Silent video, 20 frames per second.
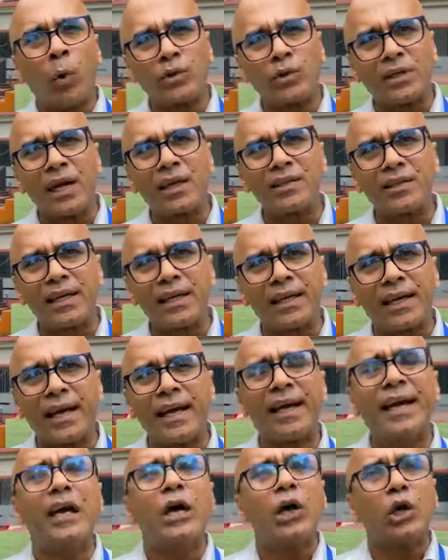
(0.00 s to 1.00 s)

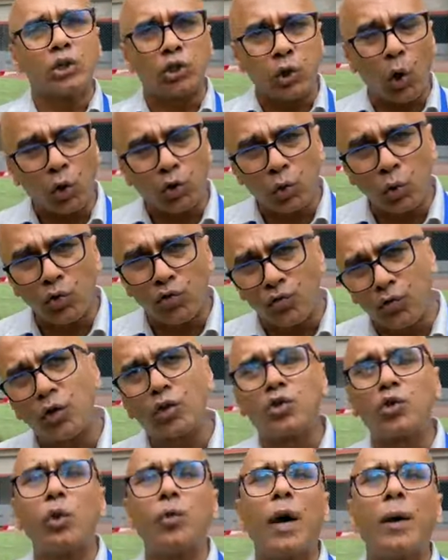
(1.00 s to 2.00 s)
ভোটারদেরকে
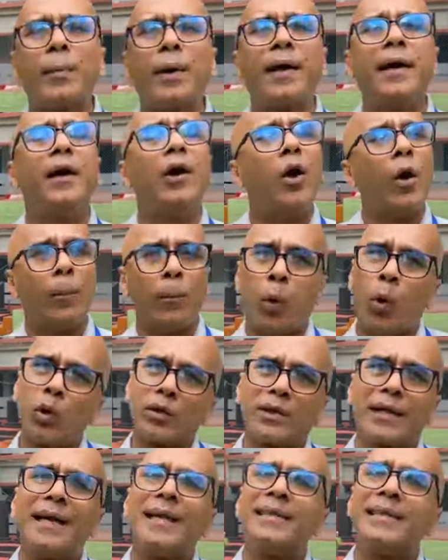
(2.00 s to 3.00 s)
স্বতঃস্ফূর্তভাবে
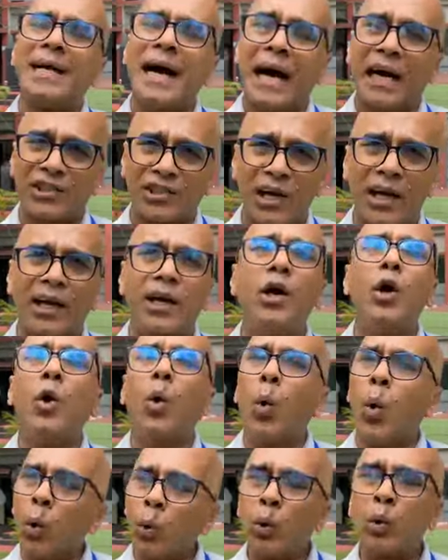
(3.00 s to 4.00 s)
ভোট কেন্দ্রে আসার
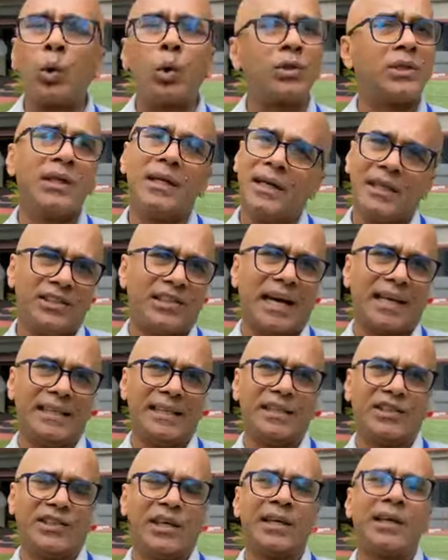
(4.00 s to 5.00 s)
অনুরোধ
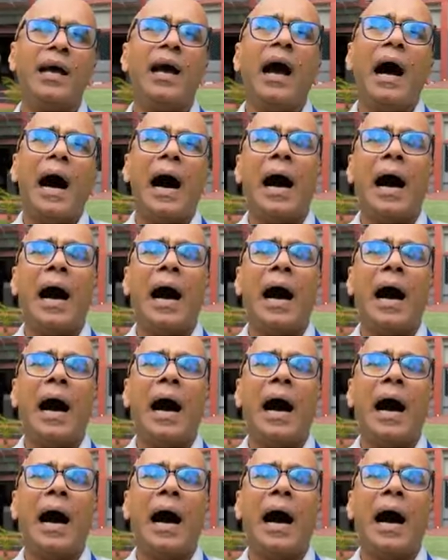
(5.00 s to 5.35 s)
জানিয়েছেন